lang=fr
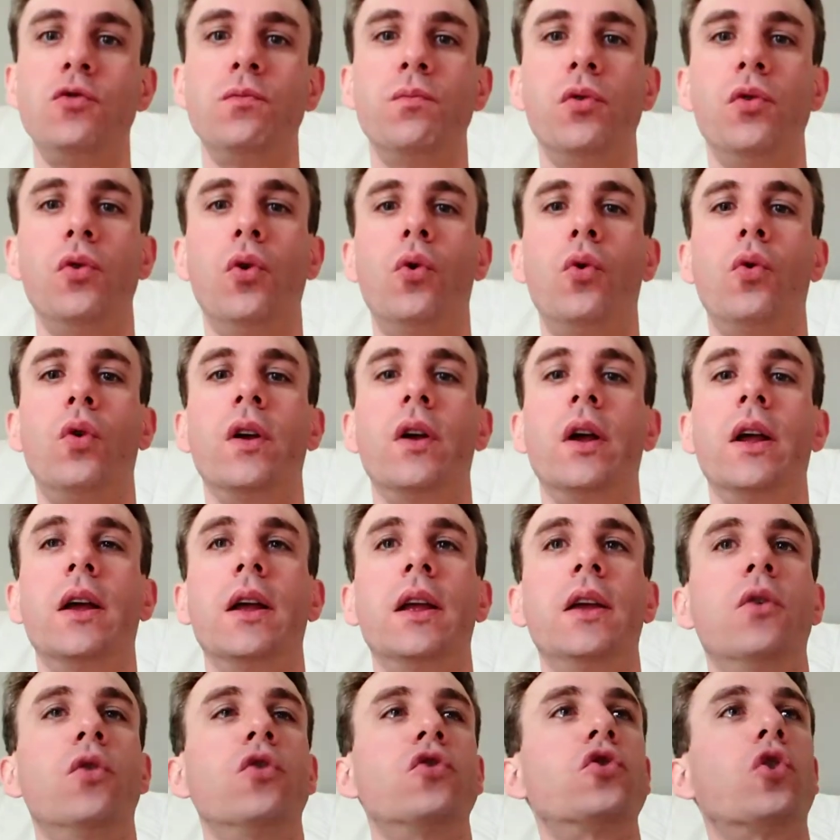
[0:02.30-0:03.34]
Melon
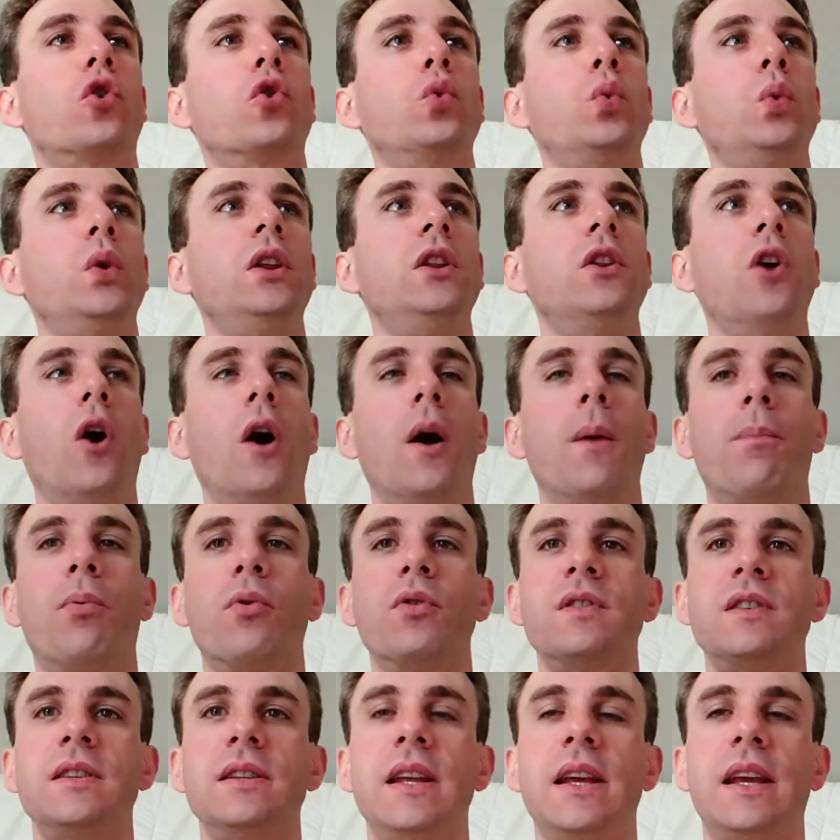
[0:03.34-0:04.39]
et aujourd'hui dans un
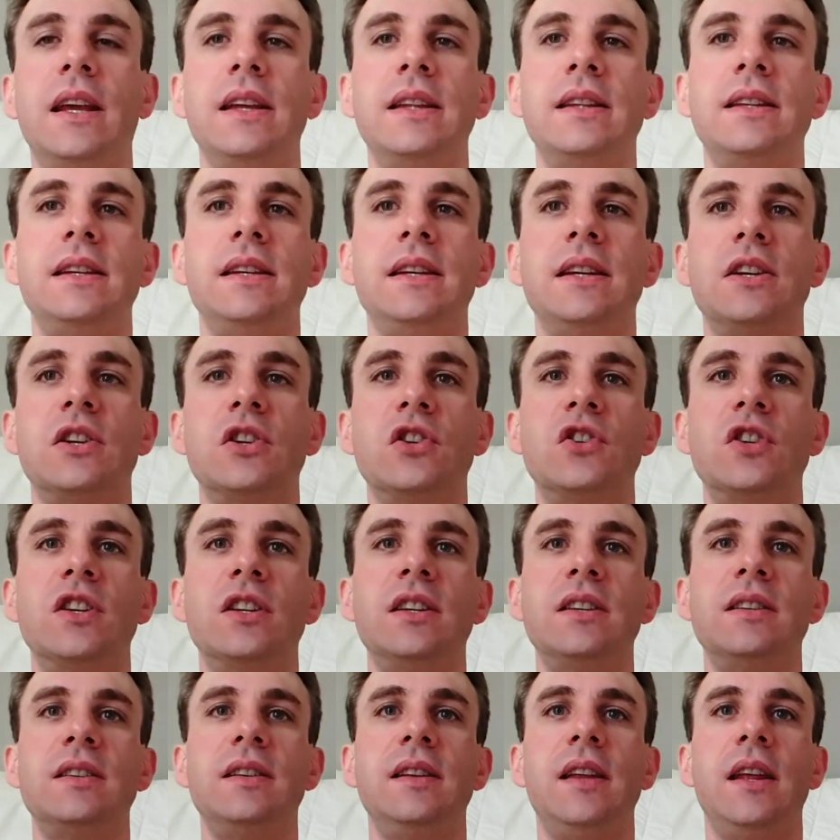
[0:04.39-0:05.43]
Ciné Critique, j'ai
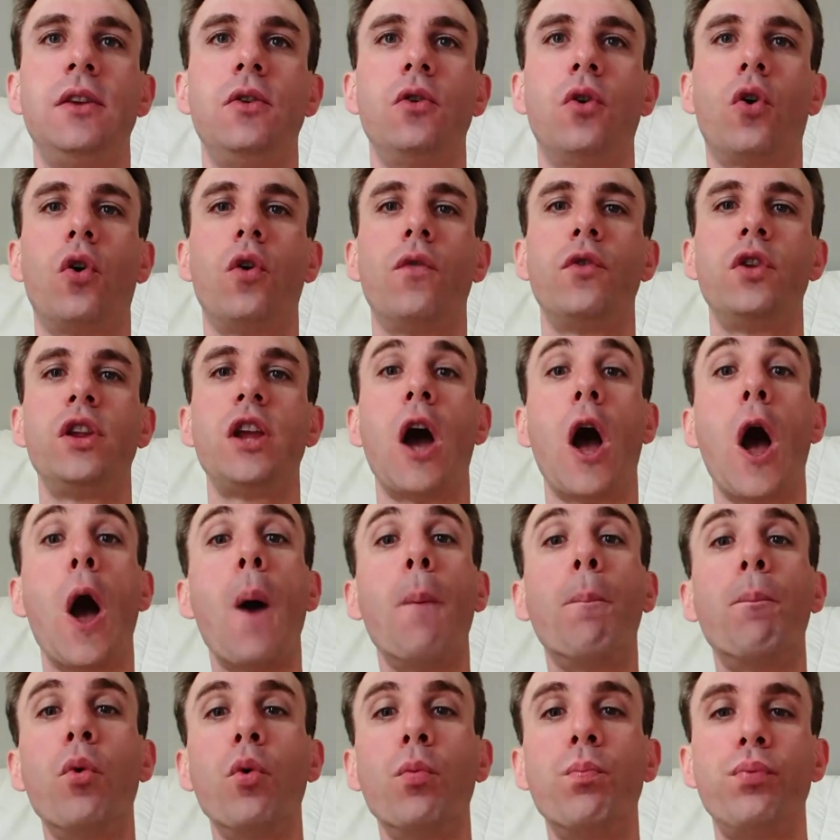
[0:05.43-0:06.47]
décidé de revenir à un
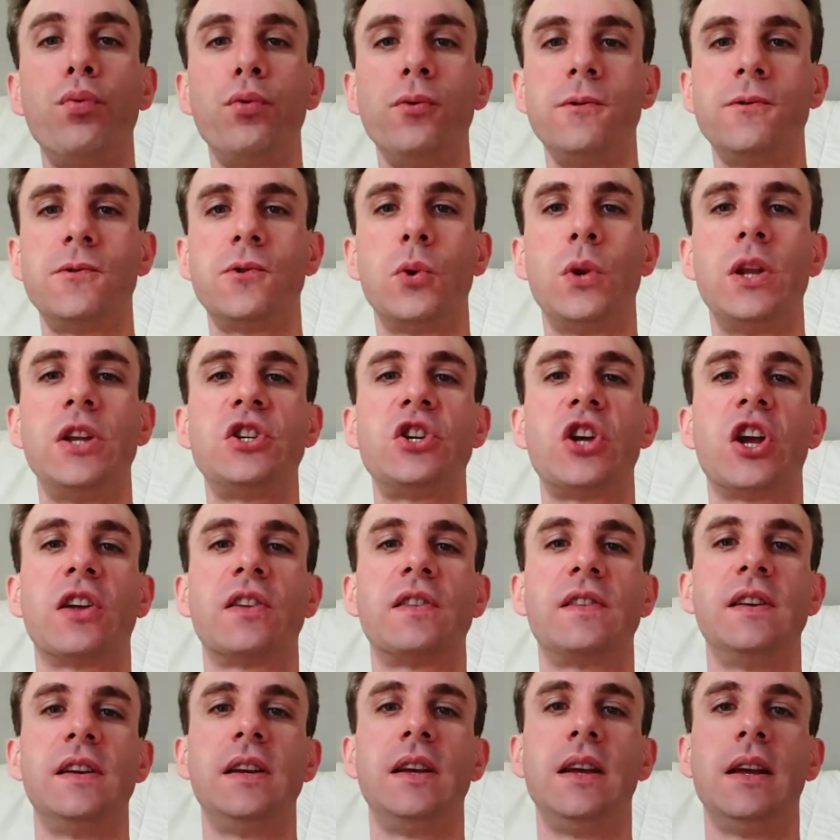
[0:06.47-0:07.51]
peu plus de
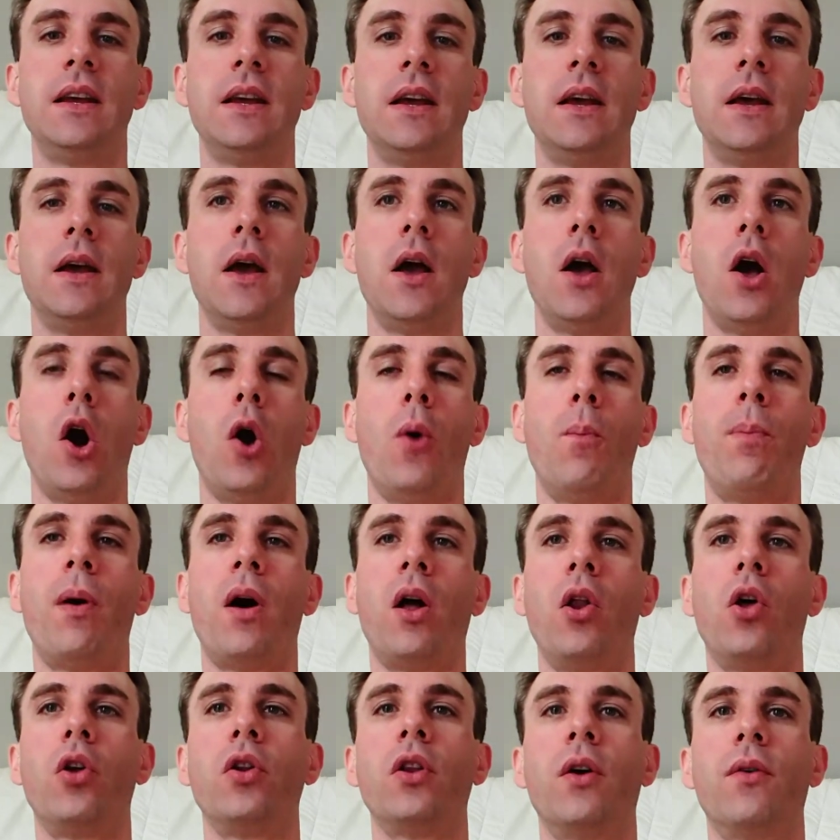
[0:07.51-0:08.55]
légèreté en
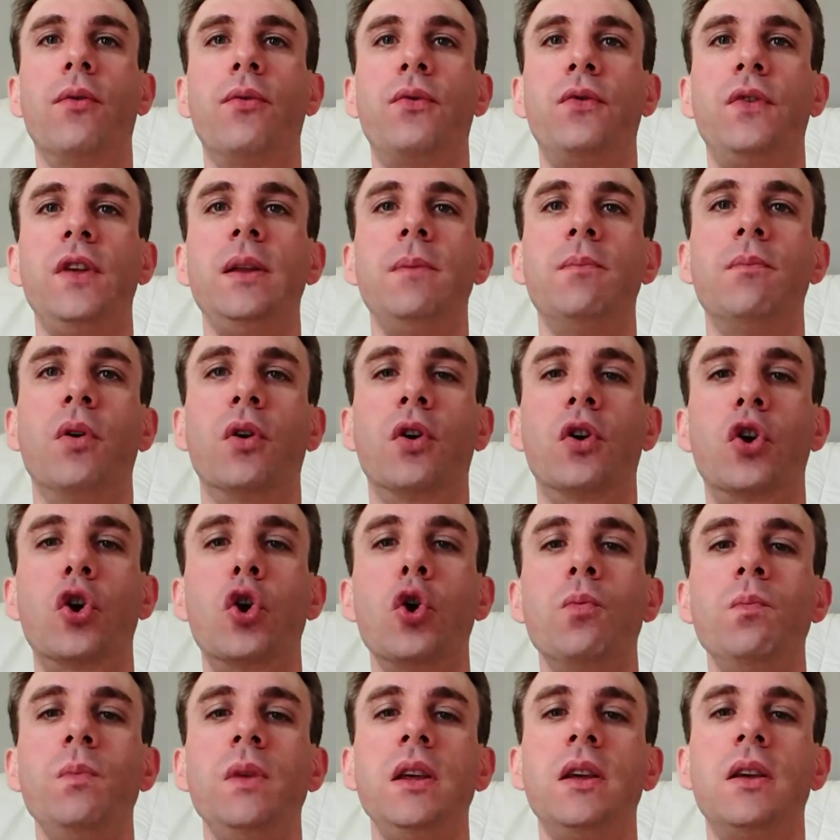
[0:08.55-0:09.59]
parlant d'un film
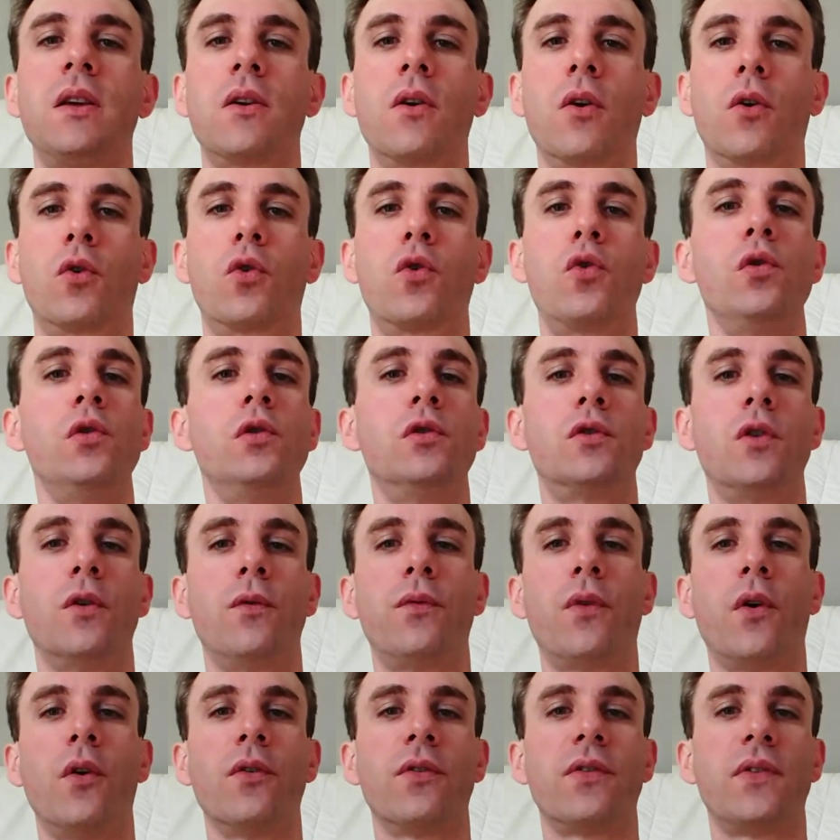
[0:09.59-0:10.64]
comique culte
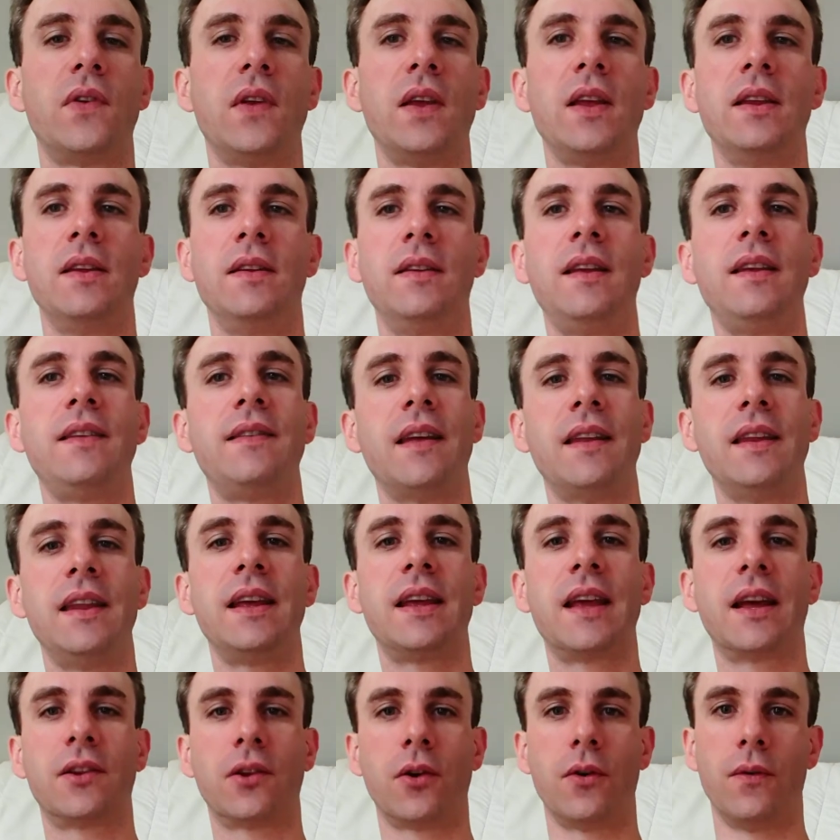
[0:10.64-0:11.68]
français des années
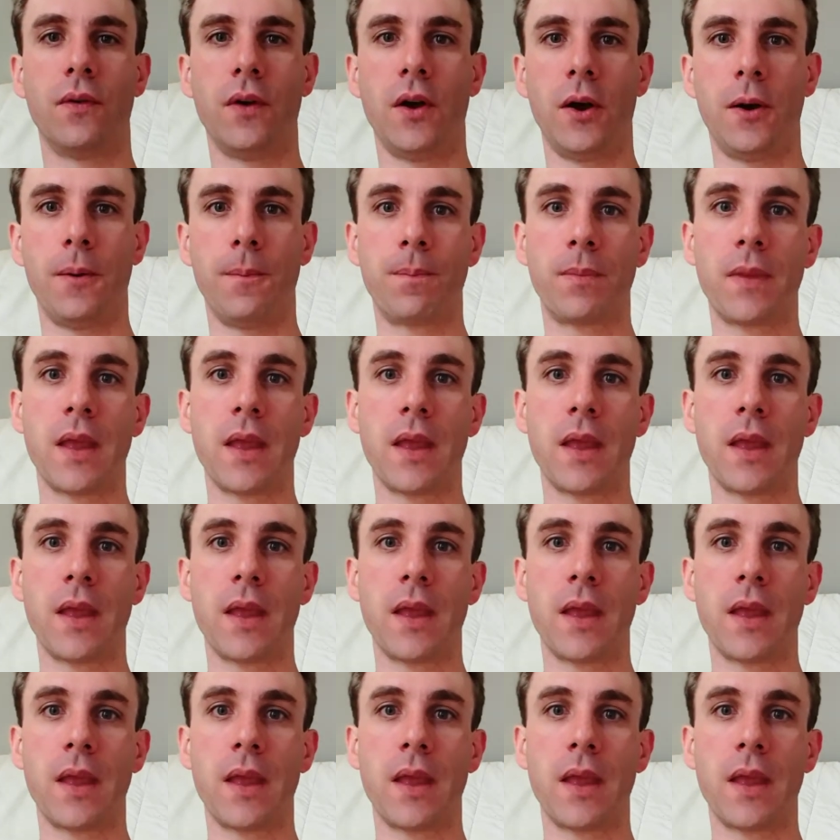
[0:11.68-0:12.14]
80,